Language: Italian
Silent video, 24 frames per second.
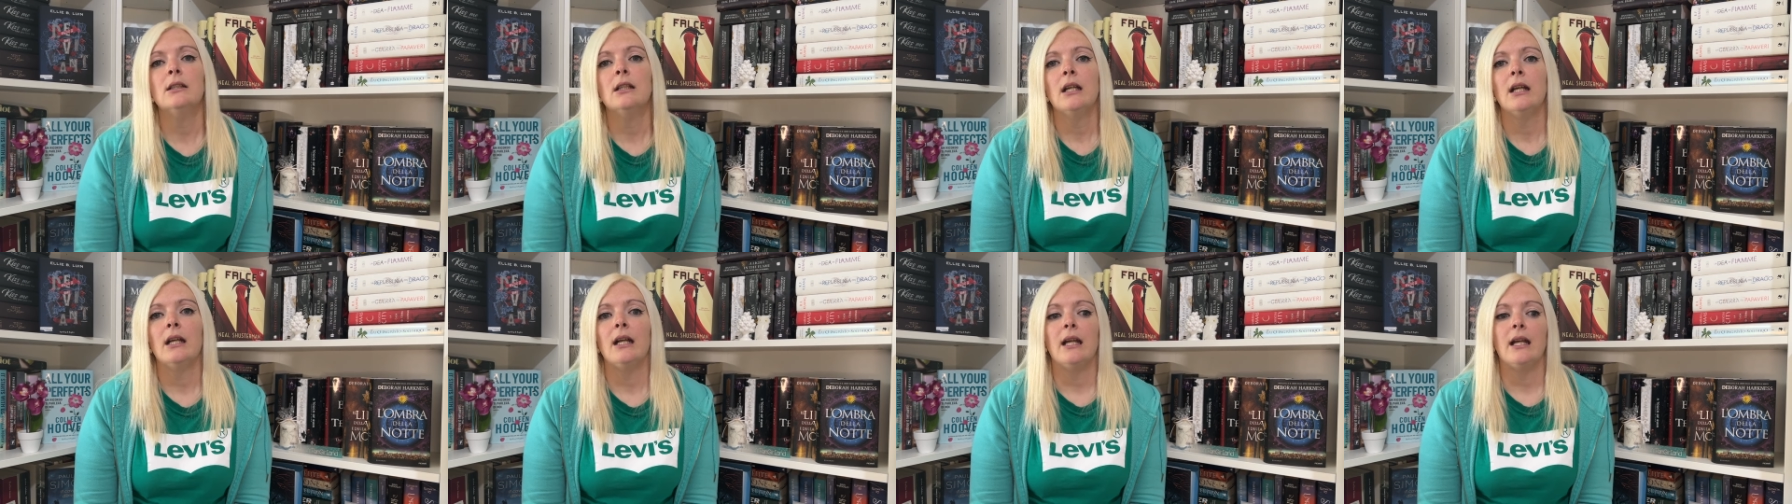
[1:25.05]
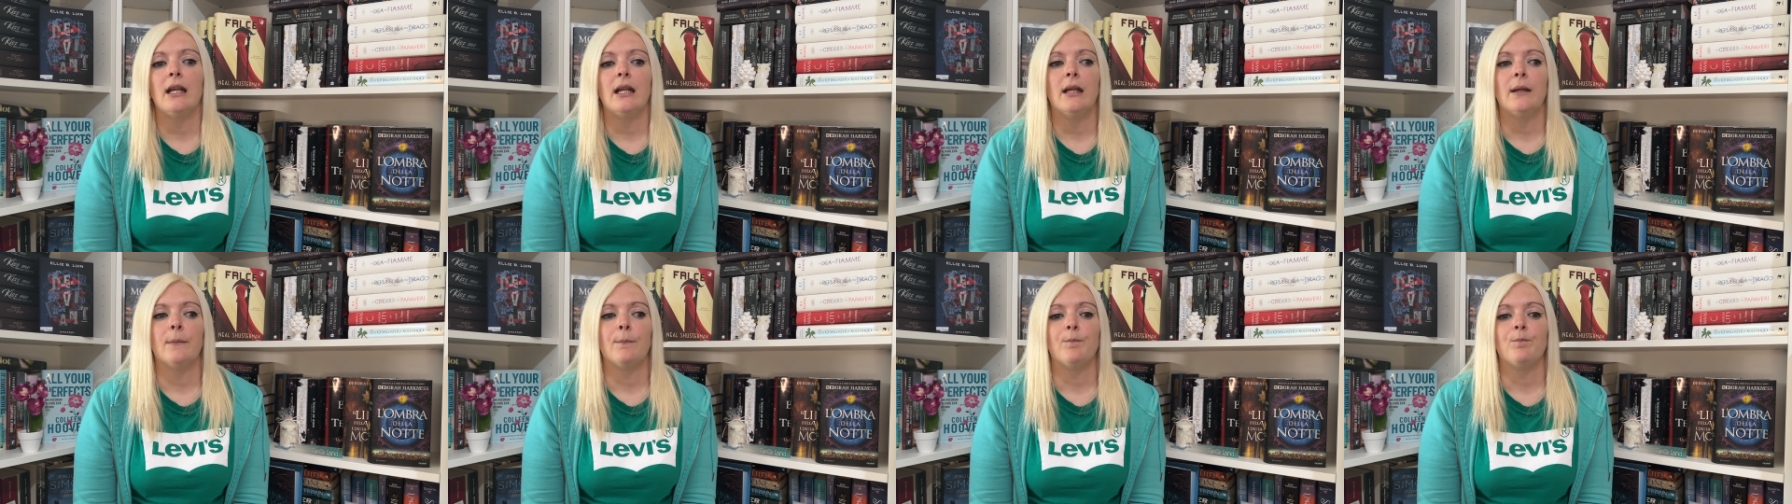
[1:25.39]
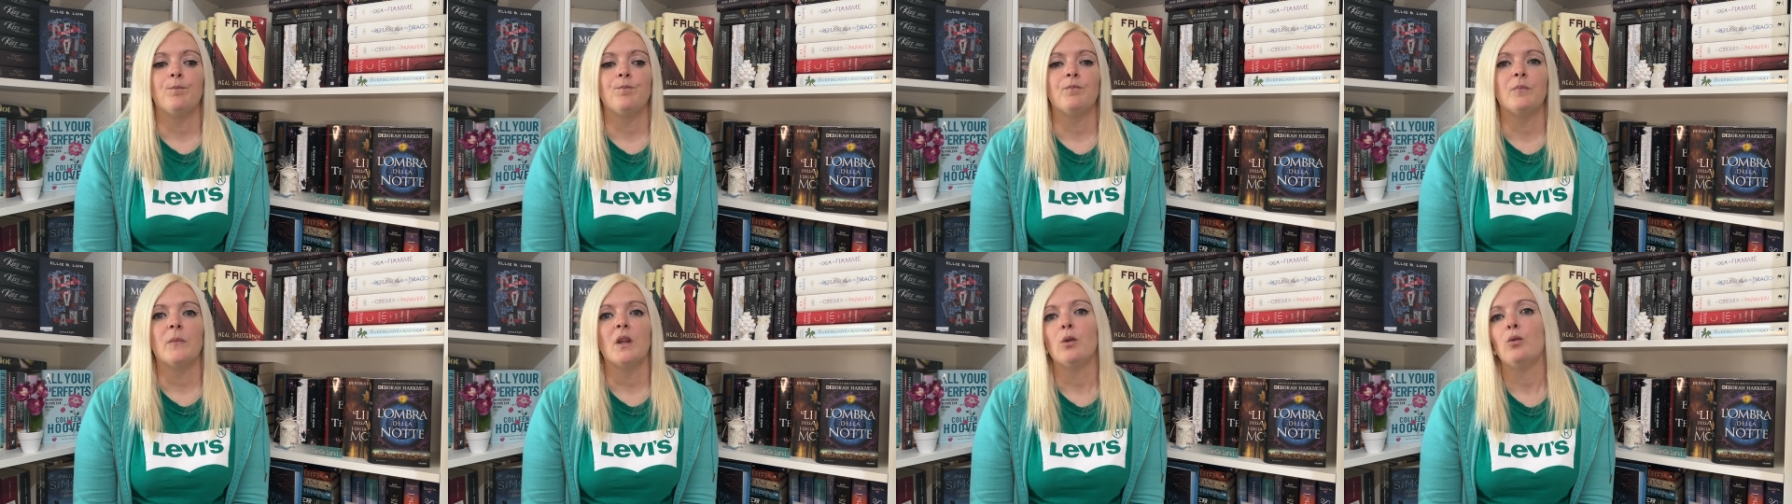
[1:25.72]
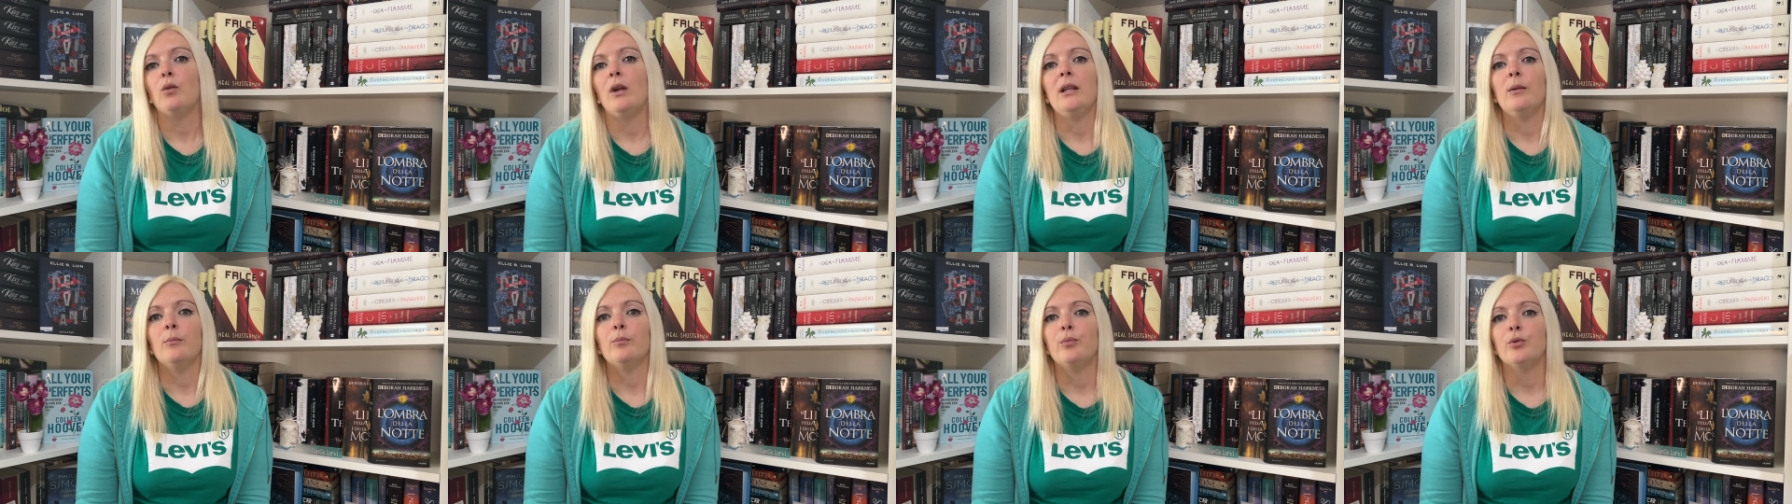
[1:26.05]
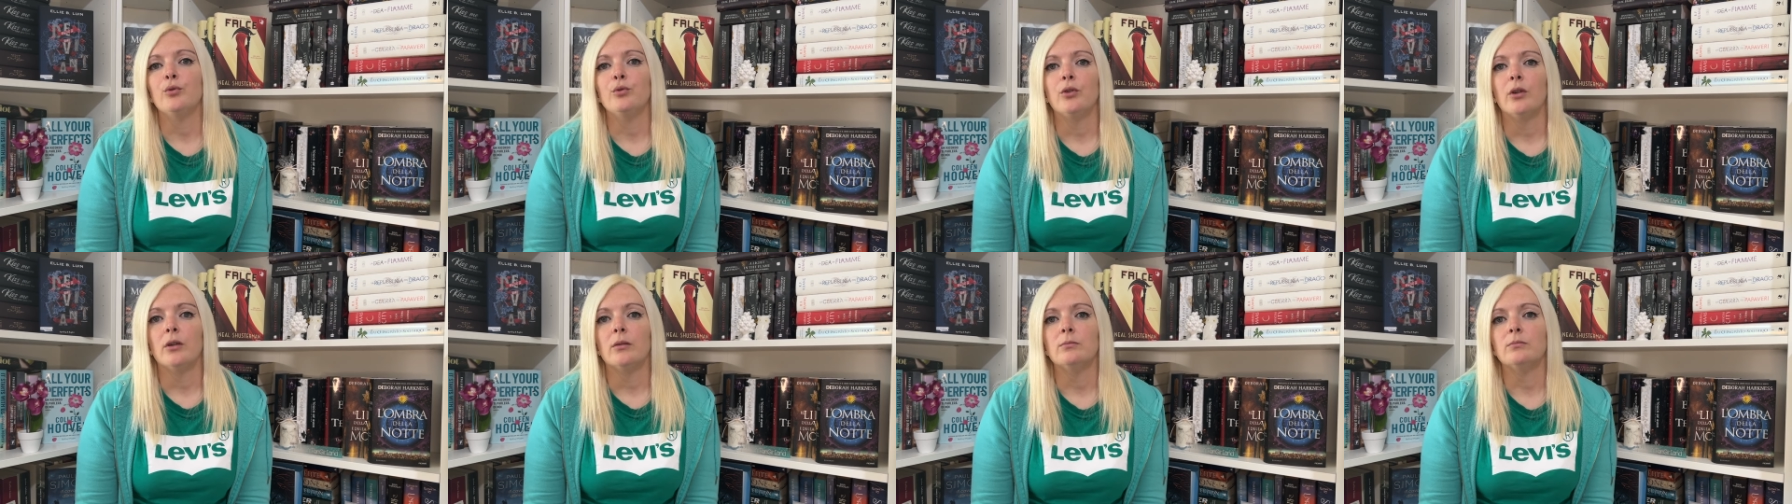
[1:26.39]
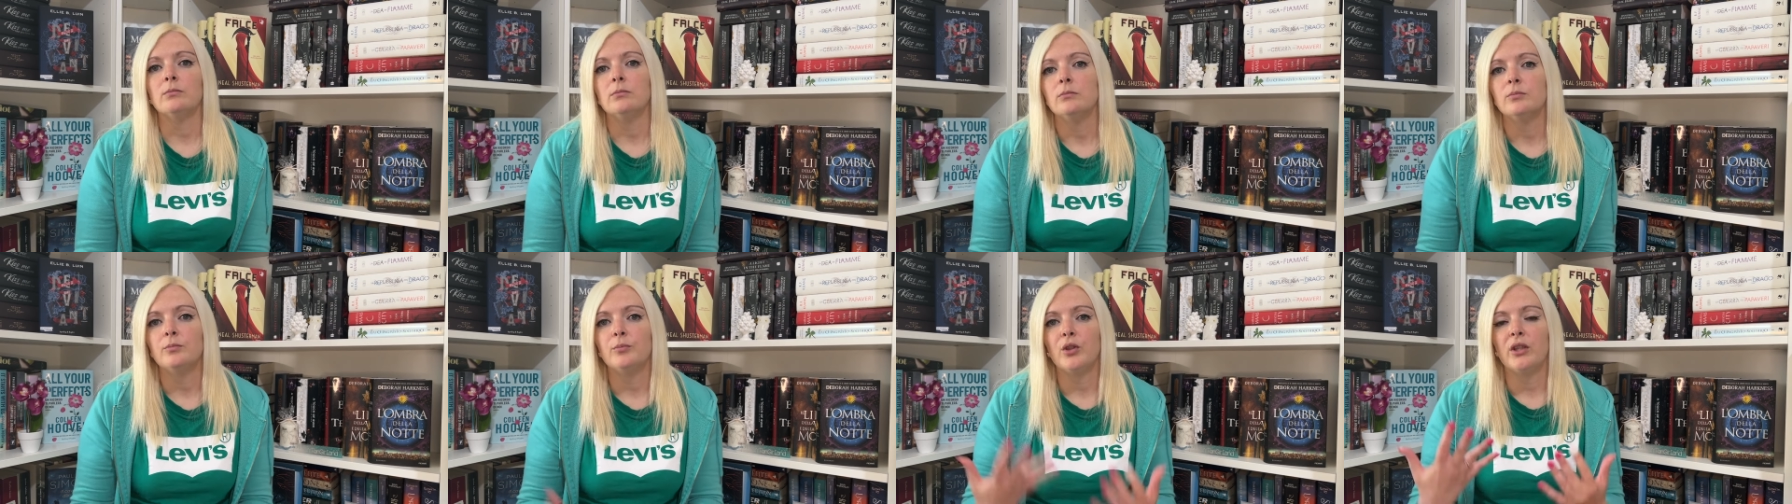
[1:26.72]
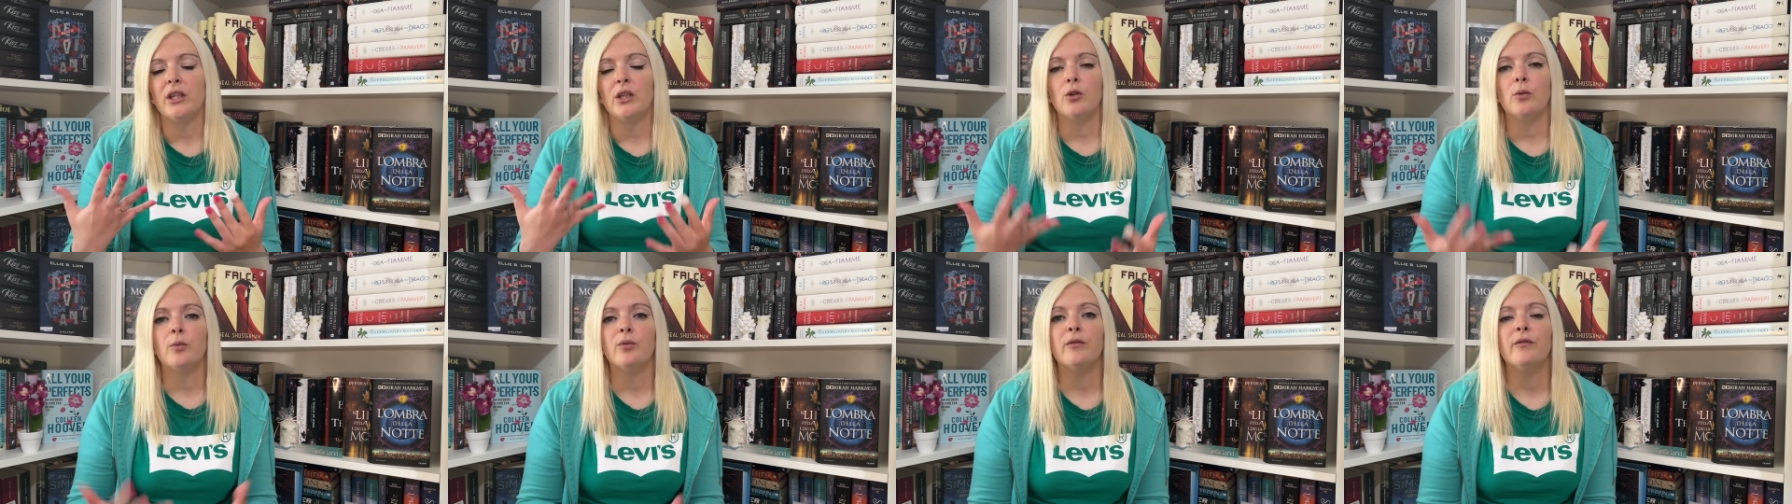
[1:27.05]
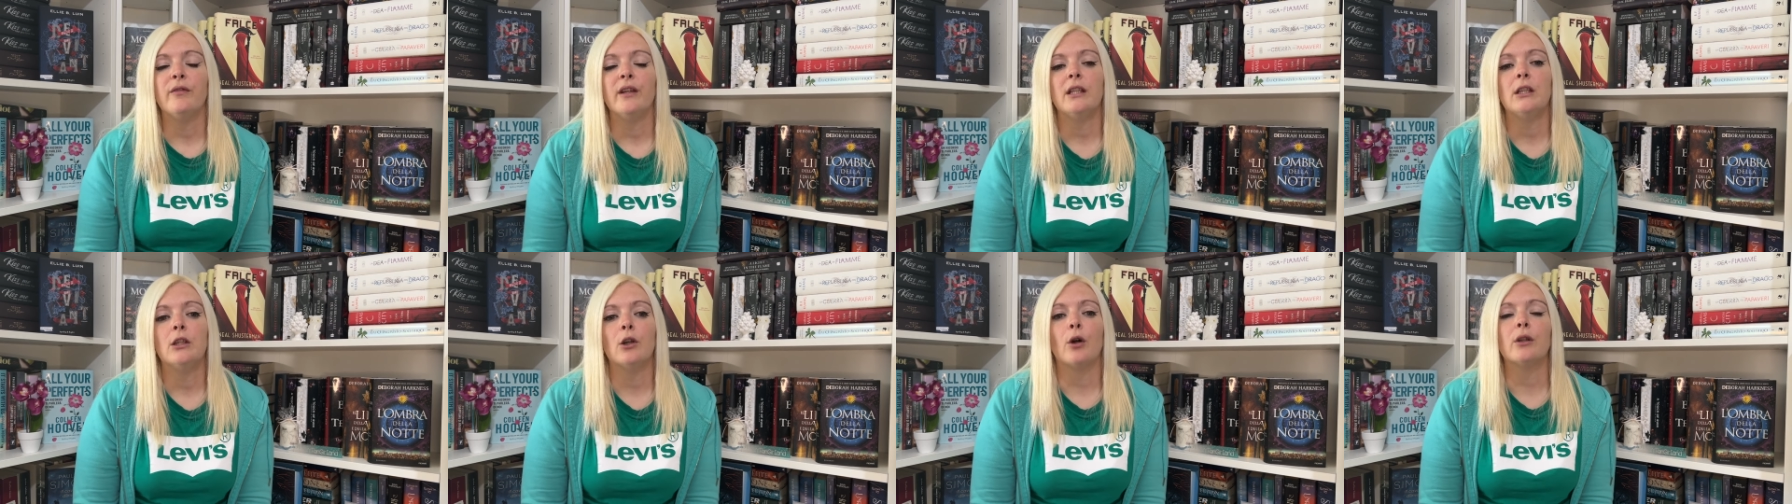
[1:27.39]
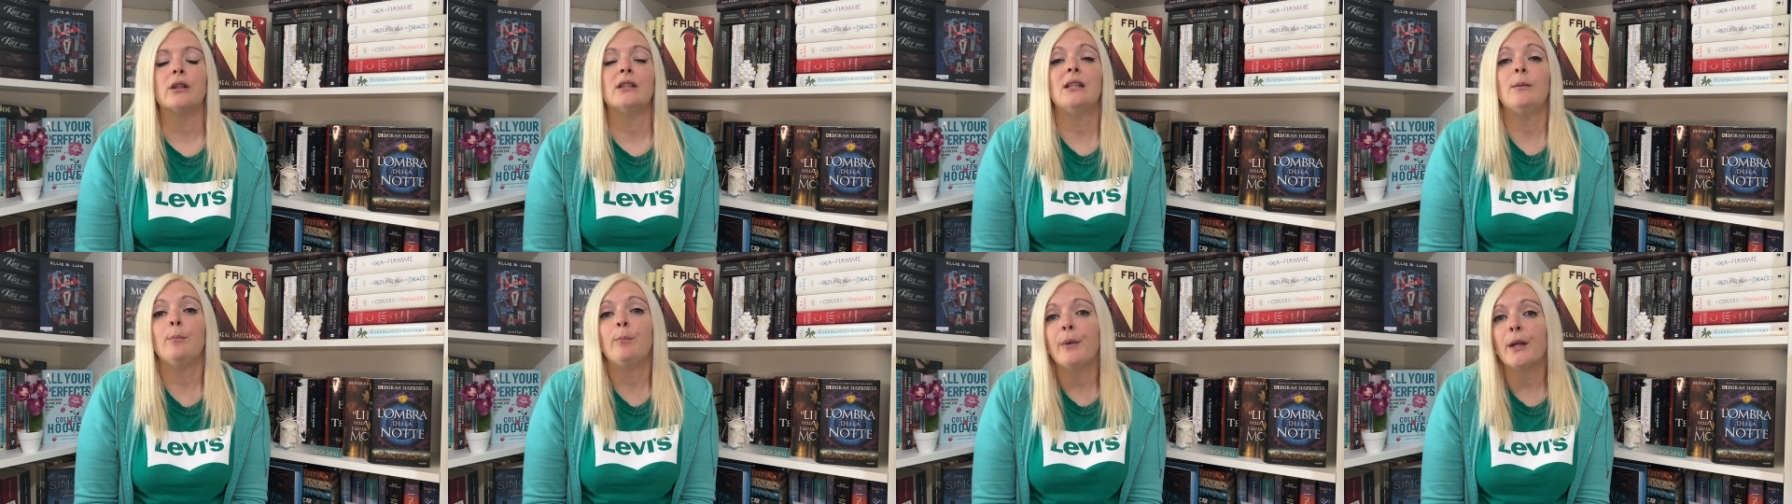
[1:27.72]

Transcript: e, ehm, quelli appunto un pochino più vecchiotti,